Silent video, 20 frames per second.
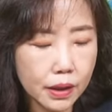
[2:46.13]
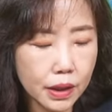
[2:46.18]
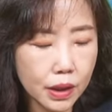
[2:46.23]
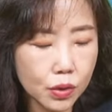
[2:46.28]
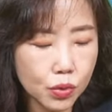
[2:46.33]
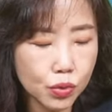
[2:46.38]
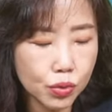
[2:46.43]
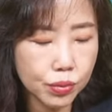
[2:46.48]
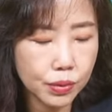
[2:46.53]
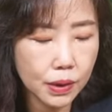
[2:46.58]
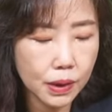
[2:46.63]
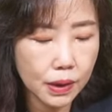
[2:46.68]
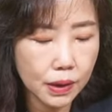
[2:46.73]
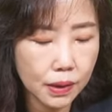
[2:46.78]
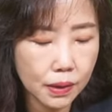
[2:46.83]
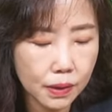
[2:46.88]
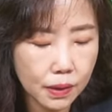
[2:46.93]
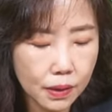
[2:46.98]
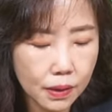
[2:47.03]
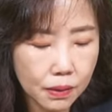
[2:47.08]
验出
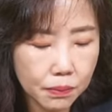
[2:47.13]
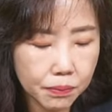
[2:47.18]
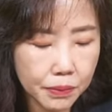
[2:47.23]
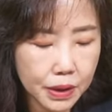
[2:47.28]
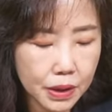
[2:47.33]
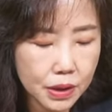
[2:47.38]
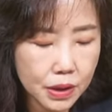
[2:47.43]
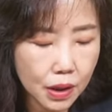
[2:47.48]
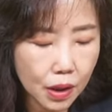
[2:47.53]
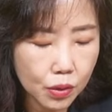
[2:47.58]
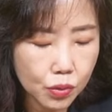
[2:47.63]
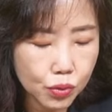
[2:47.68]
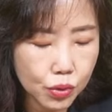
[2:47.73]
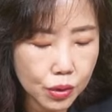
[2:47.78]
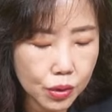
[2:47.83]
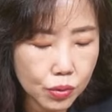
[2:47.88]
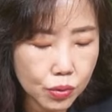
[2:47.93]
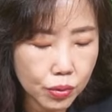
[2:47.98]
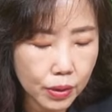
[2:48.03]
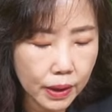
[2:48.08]
了米酵
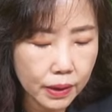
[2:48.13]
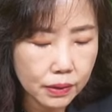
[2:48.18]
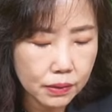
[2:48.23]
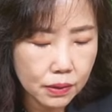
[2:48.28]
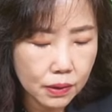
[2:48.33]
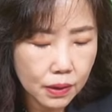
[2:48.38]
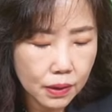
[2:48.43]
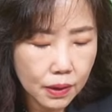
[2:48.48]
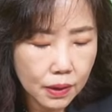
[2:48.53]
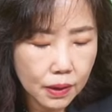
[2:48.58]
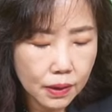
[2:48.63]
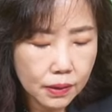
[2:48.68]
菌酸，